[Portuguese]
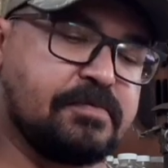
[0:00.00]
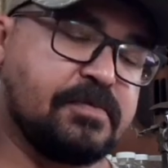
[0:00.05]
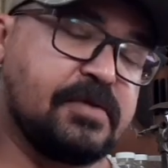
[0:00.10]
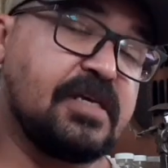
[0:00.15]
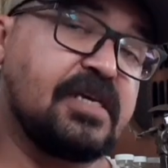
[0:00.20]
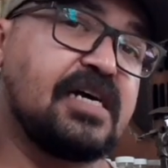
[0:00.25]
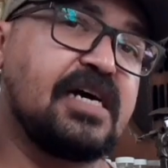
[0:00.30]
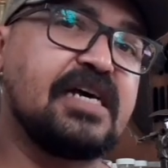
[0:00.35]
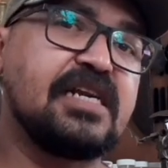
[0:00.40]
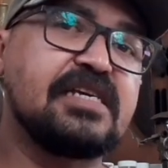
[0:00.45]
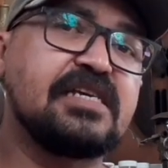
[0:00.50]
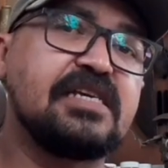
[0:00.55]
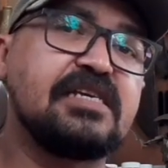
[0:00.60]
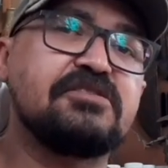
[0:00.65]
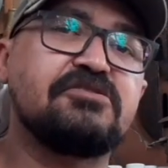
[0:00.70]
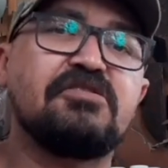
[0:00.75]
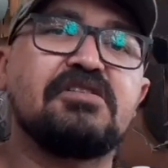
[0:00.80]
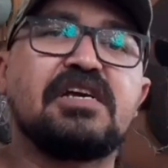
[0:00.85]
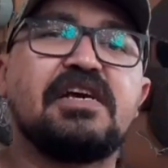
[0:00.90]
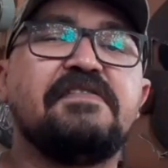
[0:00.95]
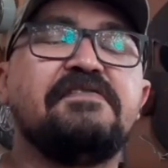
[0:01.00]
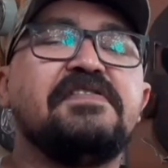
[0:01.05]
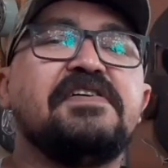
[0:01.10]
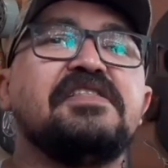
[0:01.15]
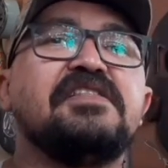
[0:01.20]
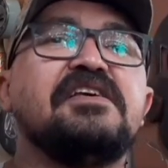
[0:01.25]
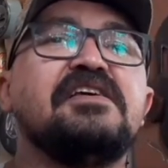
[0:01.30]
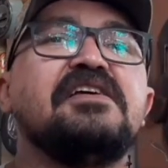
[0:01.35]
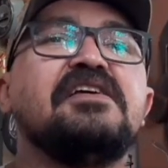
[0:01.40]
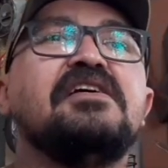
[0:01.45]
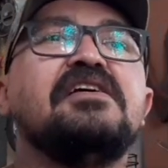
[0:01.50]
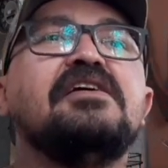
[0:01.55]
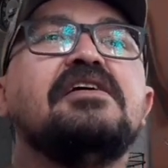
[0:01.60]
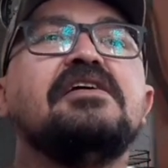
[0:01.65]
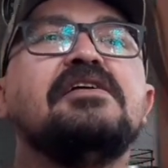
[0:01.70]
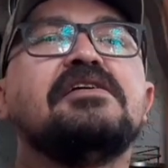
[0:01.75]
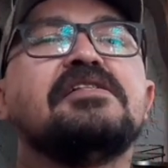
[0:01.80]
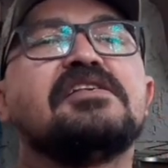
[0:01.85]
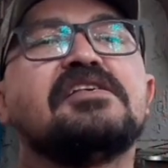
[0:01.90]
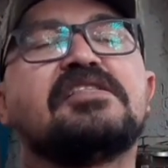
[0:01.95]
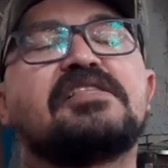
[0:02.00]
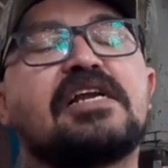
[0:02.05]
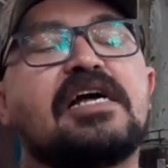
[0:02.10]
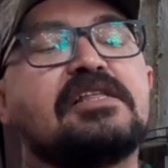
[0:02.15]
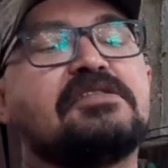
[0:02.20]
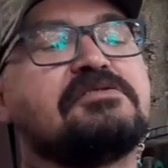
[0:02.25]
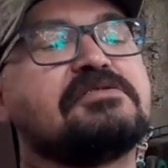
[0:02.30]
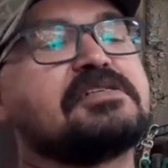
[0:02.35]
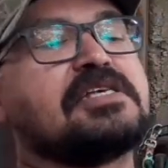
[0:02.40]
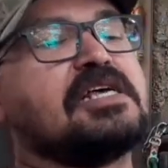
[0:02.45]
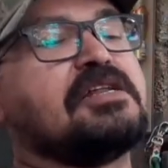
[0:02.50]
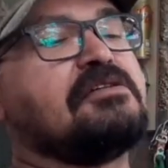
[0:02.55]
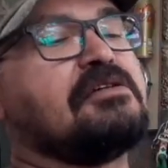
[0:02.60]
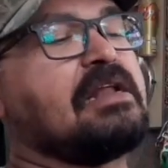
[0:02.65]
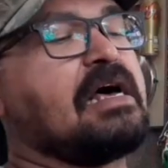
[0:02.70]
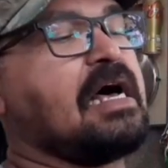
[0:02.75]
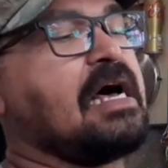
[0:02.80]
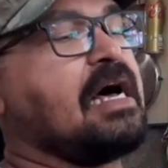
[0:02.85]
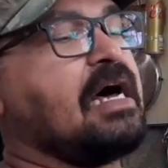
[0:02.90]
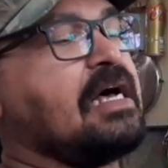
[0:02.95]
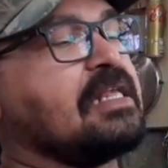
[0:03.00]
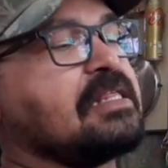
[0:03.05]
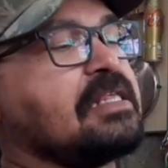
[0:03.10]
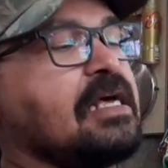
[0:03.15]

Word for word: Tem cara que só quer vender de trás de um celular,